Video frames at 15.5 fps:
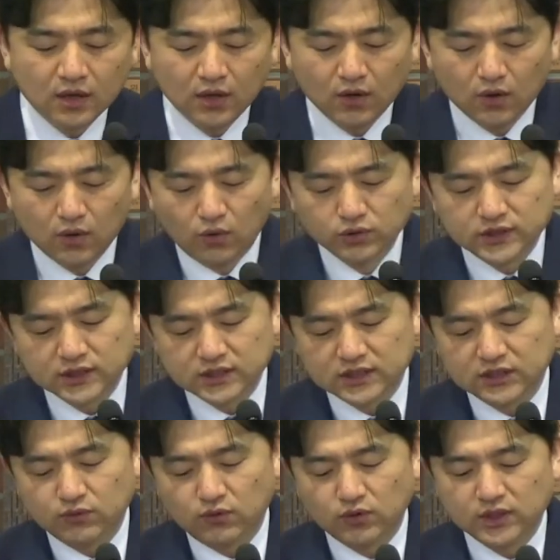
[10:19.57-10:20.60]
오직
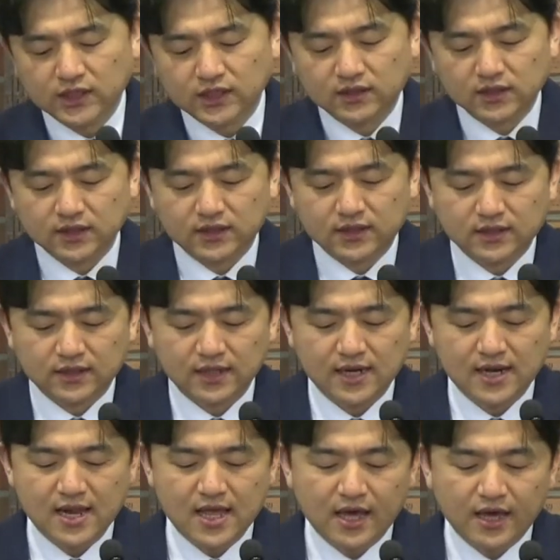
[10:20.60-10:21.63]
시온이 이르기를
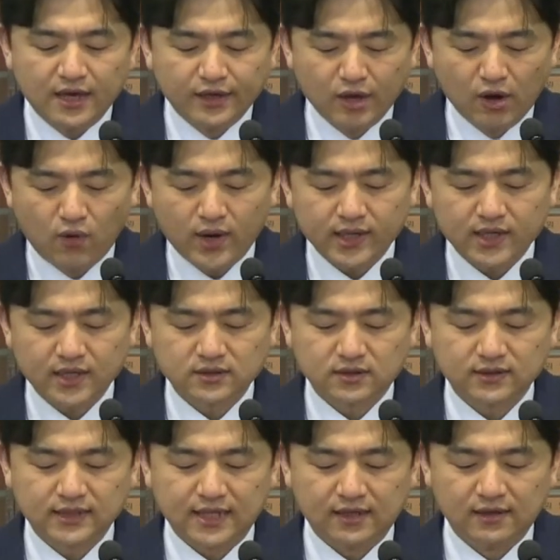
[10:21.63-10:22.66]
여호와께서
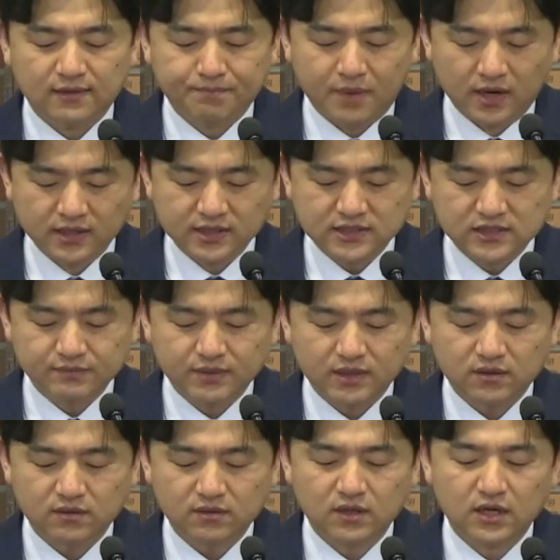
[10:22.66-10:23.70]
나를
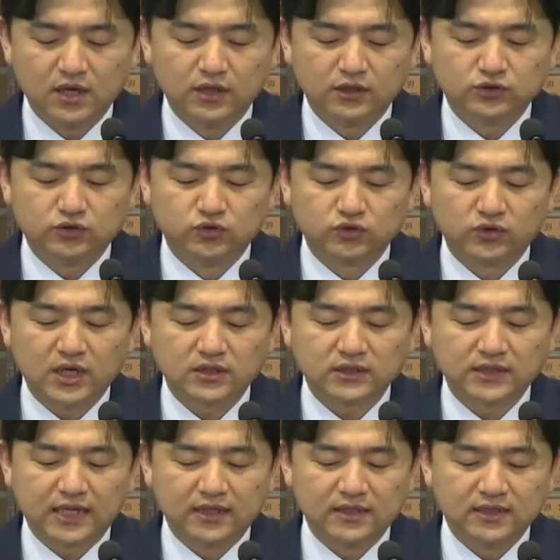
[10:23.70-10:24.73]
버리시며 주께서
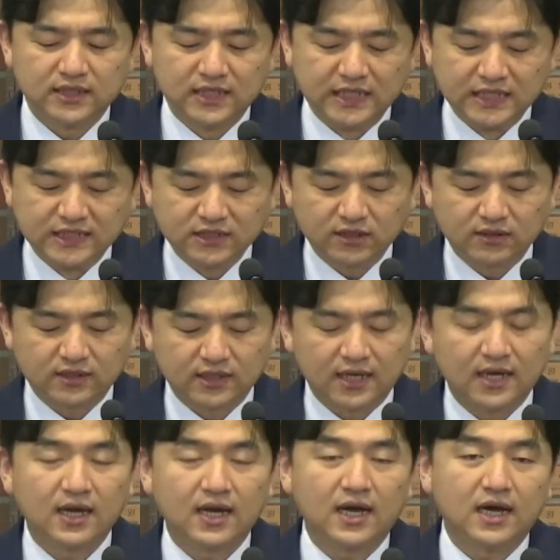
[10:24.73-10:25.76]
나를
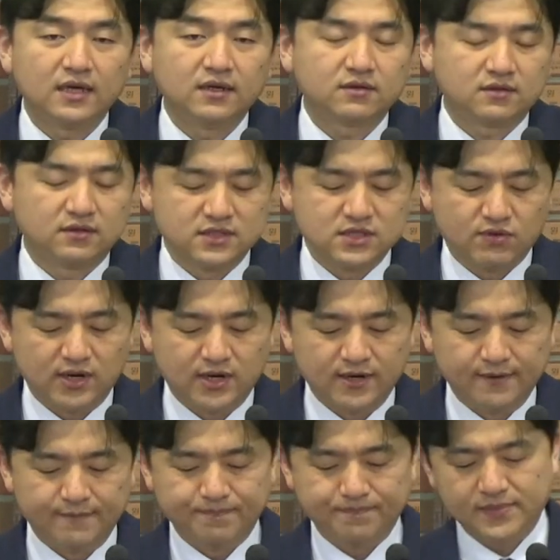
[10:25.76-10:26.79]
잊으셨다 하였거니와
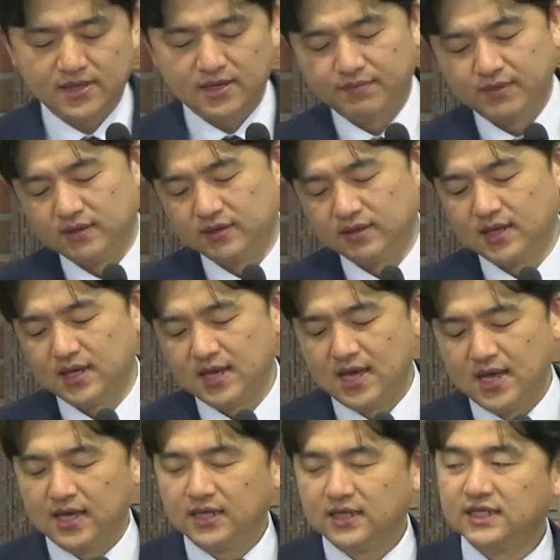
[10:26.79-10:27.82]
아멘.
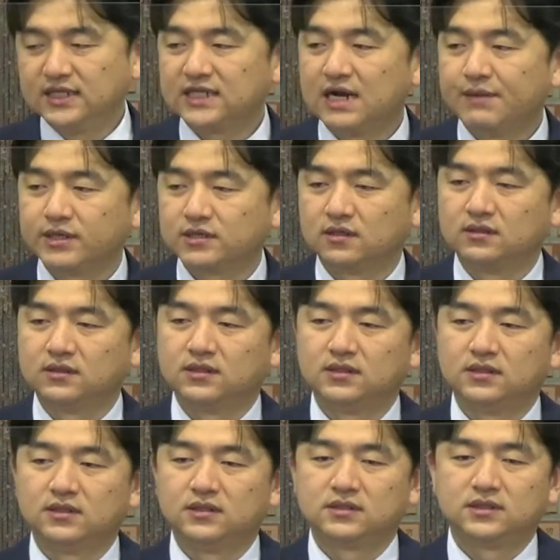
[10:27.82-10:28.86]
이스라엘
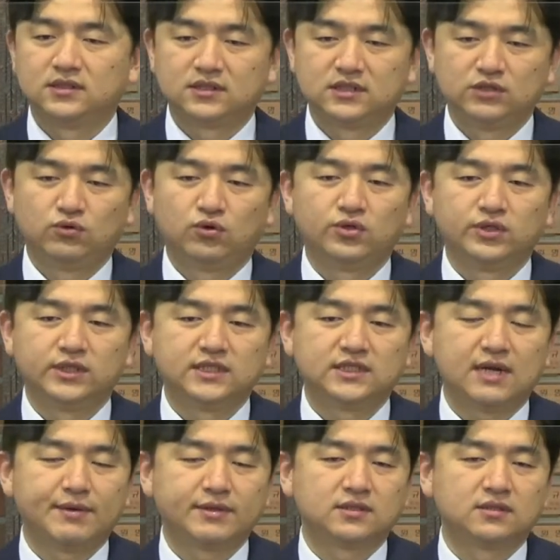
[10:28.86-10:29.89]
백성들 즉 시온
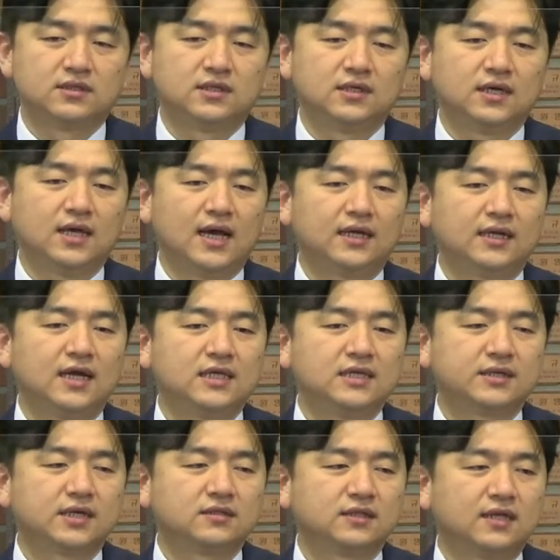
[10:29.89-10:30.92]
이스라엘 백성들이
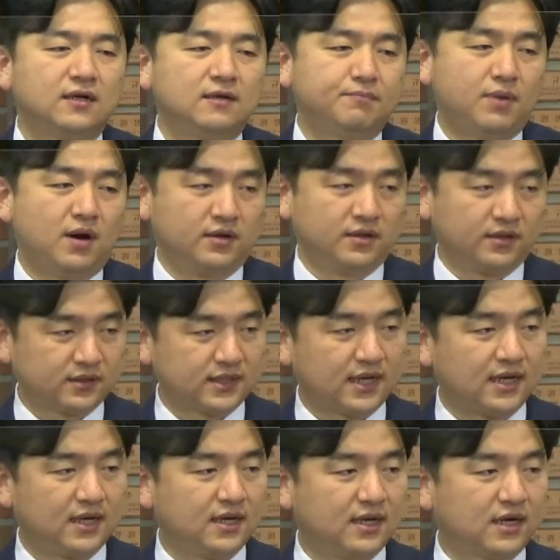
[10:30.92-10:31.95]
하나님께서 나를
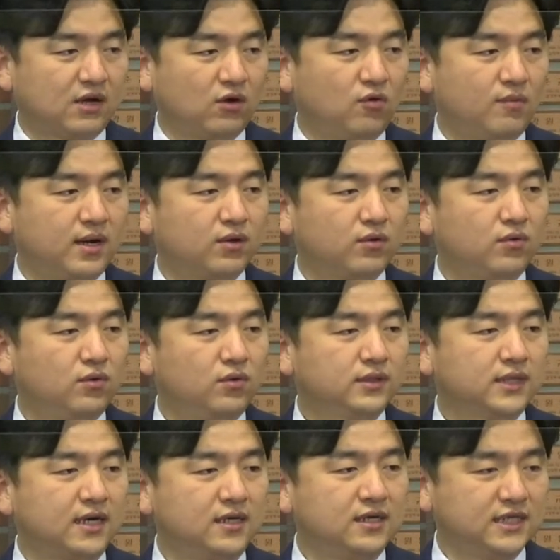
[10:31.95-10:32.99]
버렸다라고 말하고
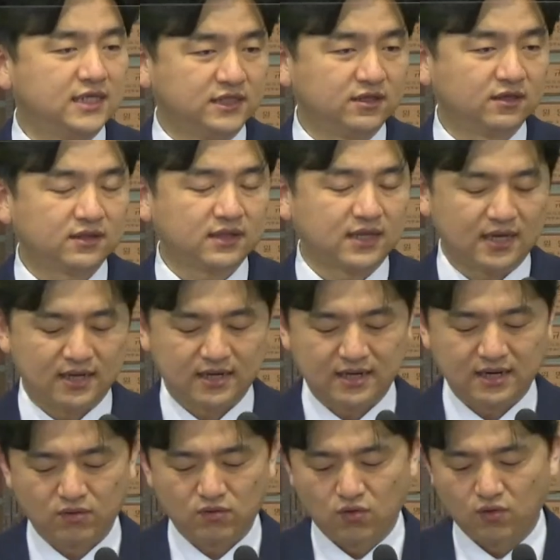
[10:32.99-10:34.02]
나를
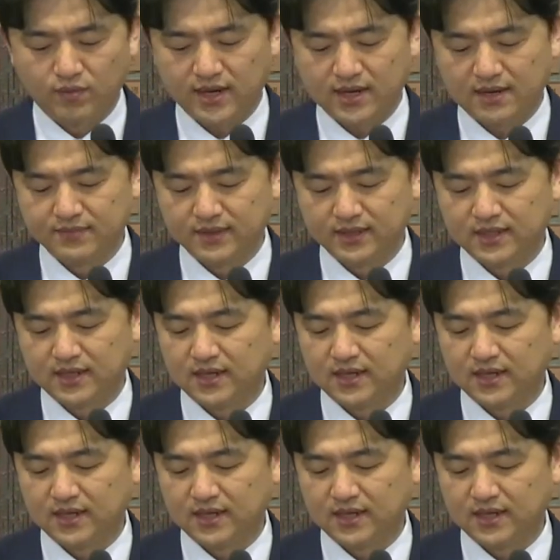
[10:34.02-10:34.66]
잊었다라고 고백합니다.